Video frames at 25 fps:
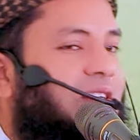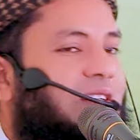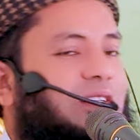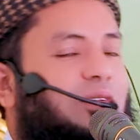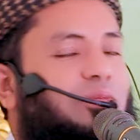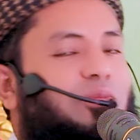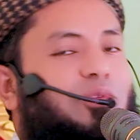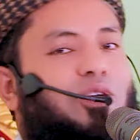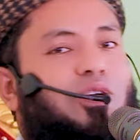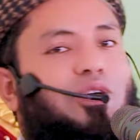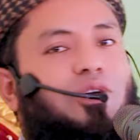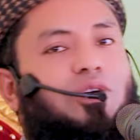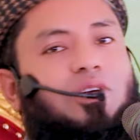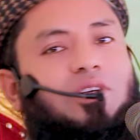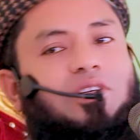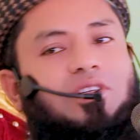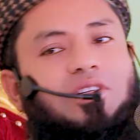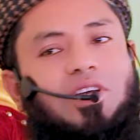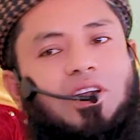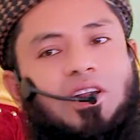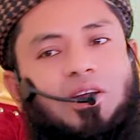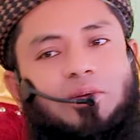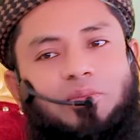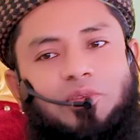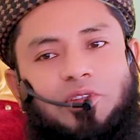সাথে মনে হয়
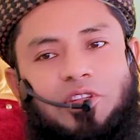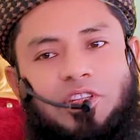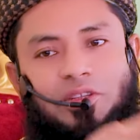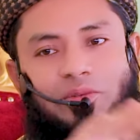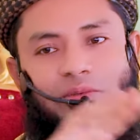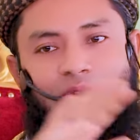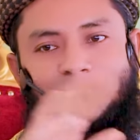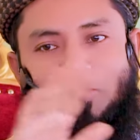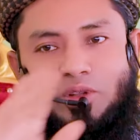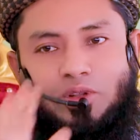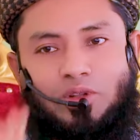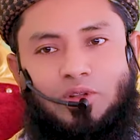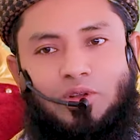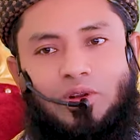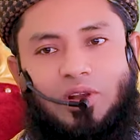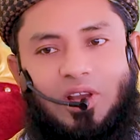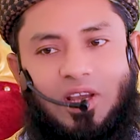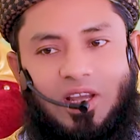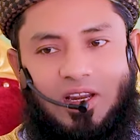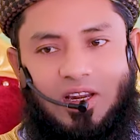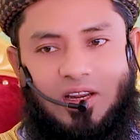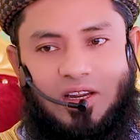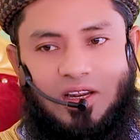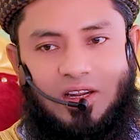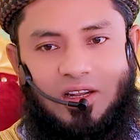সারা পৃথিবী
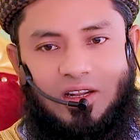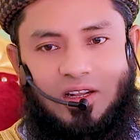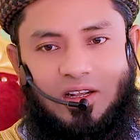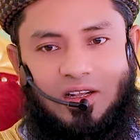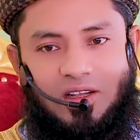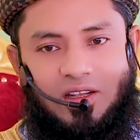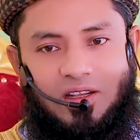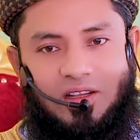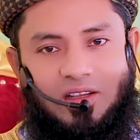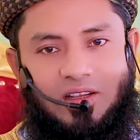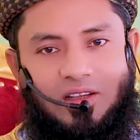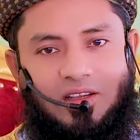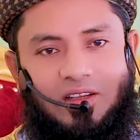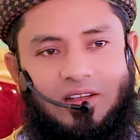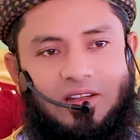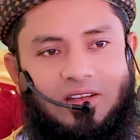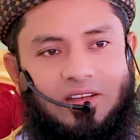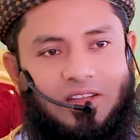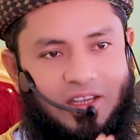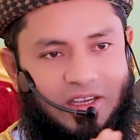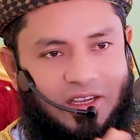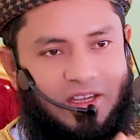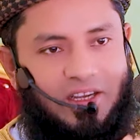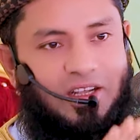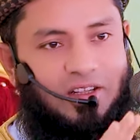অন্ধকার
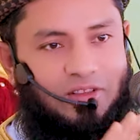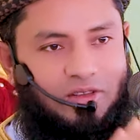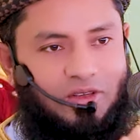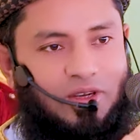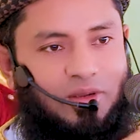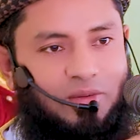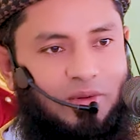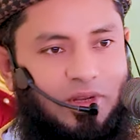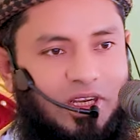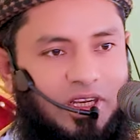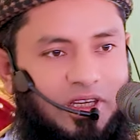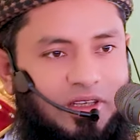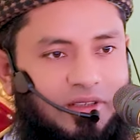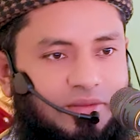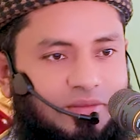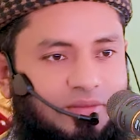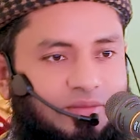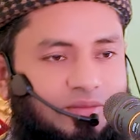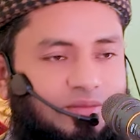ঠিক কিনা জোরে বলেন